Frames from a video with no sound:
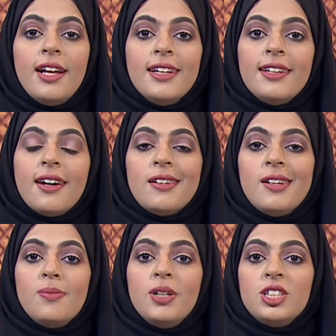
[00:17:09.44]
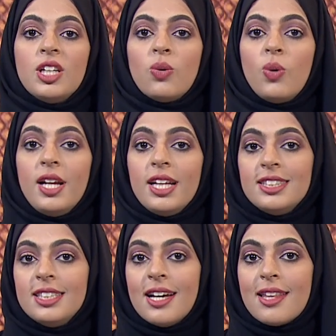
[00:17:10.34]
لنقل البشر
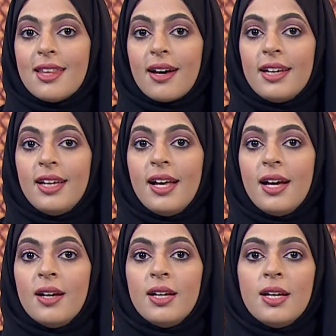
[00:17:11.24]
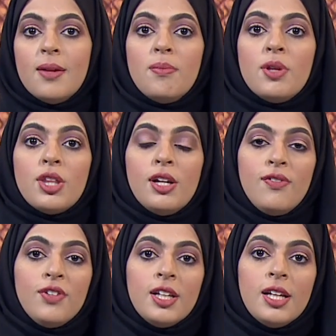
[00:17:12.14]
والأشياء الثقيلة مثل
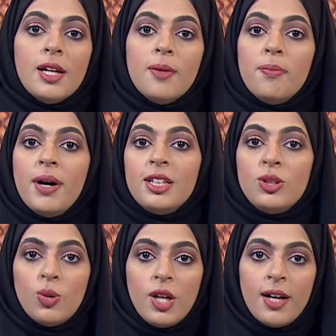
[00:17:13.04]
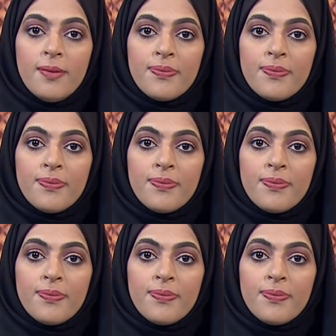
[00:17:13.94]
فيل باندولا